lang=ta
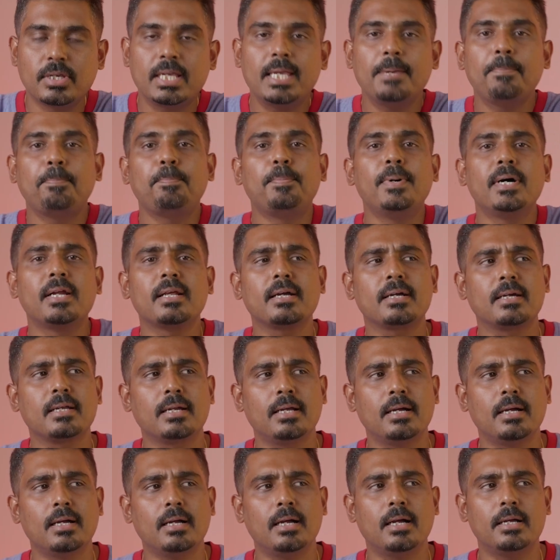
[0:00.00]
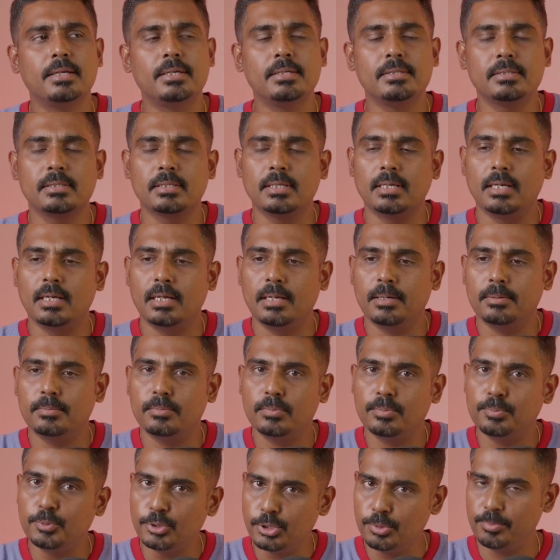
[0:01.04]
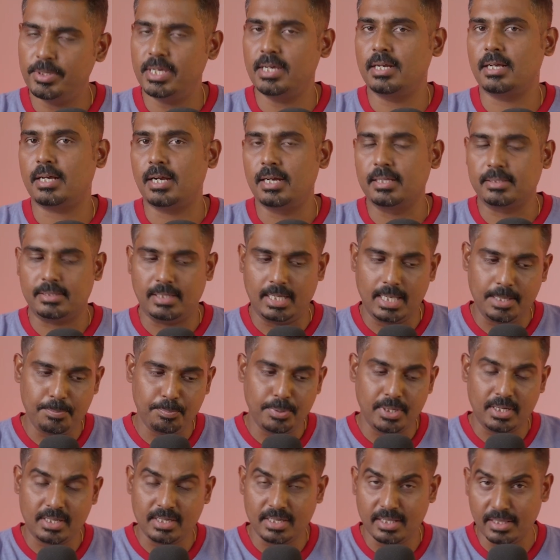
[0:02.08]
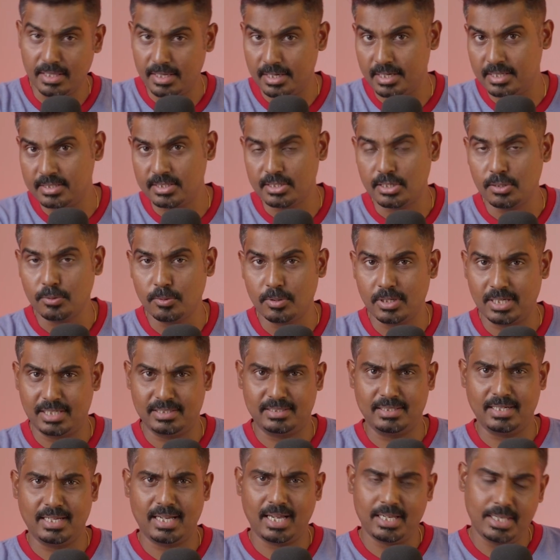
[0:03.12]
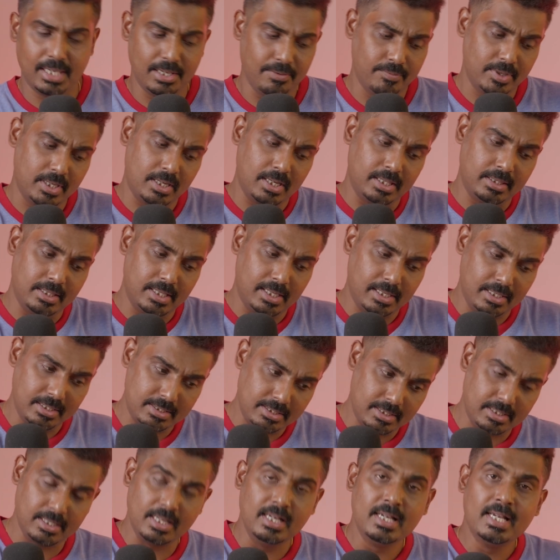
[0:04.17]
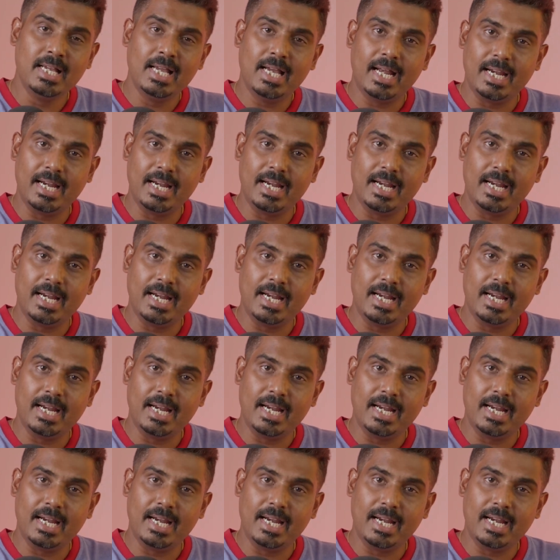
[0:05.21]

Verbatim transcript: ஸோ இப்போ இருக்கிற இந்த புதுமையான காலத்தில் இப்போ இருக்கிற இந்த டிஜிட்டல் உலகத்தில் ஈவன் அந்த டிஜிட்டல்